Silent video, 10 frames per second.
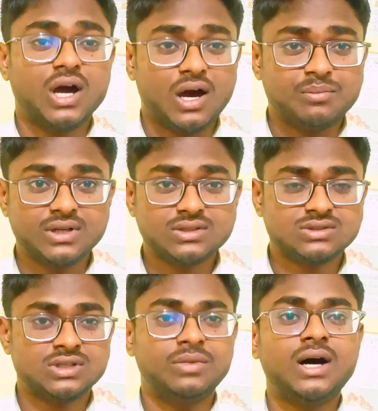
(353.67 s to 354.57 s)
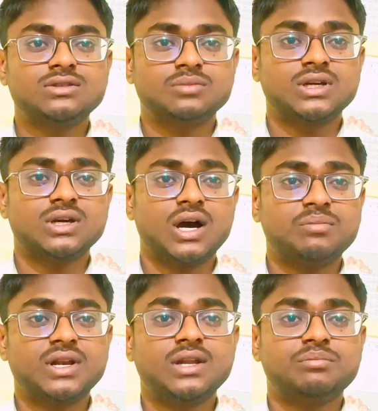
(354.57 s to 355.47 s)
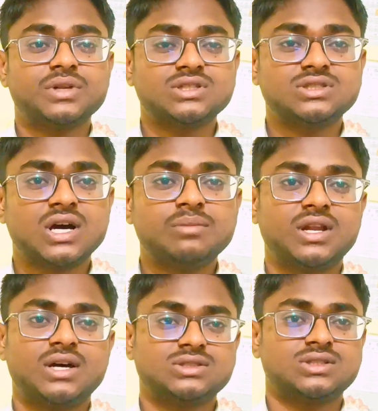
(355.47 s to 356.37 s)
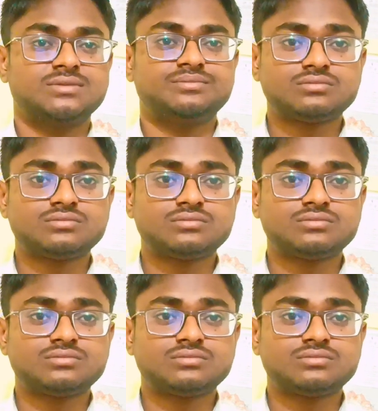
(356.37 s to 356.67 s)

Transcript: अपने समाज में अपनी प्रतिष्ठा बना सकें